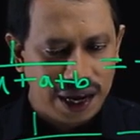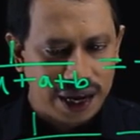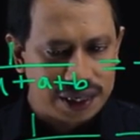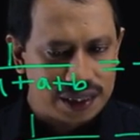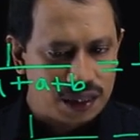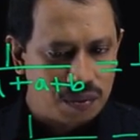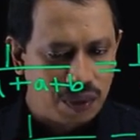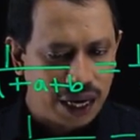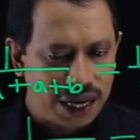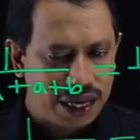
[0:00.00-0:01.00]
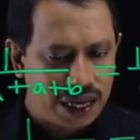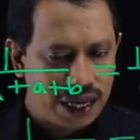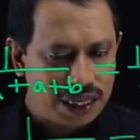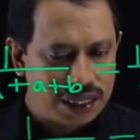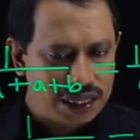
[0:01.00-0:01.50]
এক্স
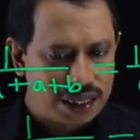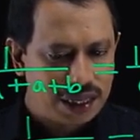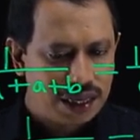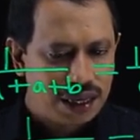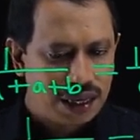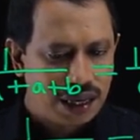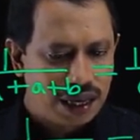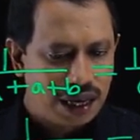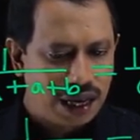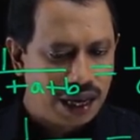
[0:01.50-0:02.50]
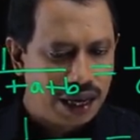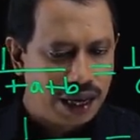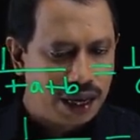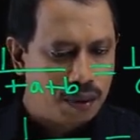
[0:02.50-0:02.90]
মাইনাস এ